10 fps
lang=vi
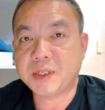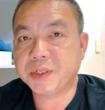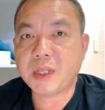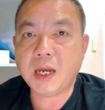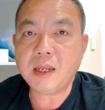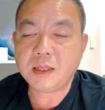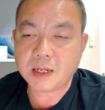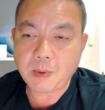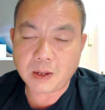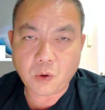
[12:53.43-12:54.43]
chưa tới thì
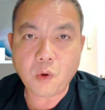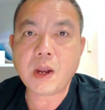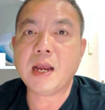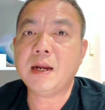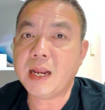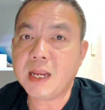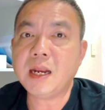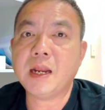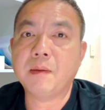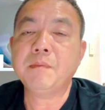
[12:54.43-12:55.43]
các bạn cố gắng lấy
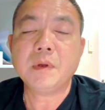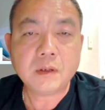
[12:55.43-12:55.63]
cái điểm